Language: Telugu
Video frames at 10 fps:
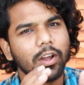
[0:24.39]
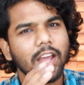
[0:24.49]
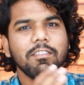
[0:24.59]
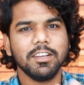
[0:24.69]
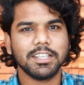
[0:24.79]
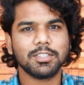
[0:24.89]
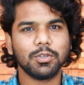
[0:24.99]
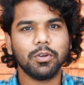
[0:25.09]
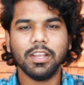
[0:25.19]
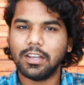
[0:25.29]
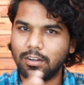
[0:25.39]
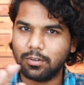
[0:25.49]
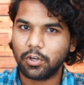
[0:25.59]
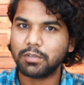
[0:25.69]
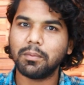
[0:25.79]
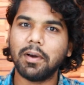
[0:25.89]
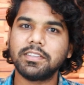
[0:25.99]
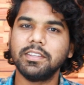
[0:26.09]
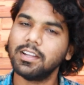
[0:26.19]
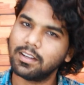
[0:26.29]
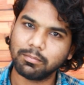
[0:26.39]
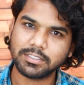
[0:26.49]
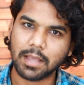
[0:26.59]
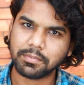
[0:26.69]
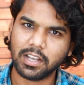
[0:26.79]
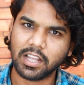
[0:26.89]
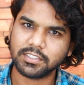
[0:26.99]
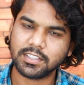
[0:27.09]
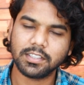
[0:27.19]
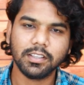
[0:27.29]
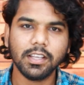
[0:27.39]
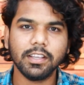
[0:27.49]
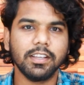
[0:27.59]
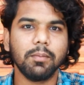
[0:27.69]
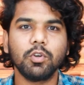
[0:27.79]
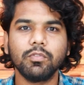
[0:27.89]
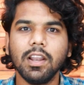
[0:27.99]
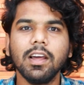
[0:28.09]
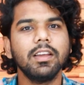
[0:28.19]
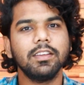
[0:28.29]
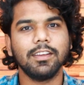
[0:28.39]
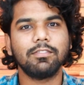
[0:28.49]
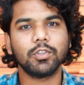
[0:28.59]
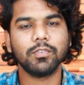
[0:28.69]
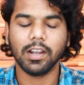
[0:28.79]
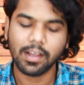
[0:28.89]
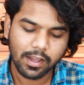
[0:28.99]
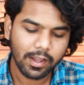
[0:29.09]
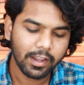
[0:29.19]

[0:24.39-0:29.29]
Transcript: ఒకే ఫీచర్స్తోని రెండు మొబైల్స్ని శాంసంగ్ లాంచ్ చేసింది ఎం ట్వెల్వ్ ఎఫ్ ట్వెల్వ్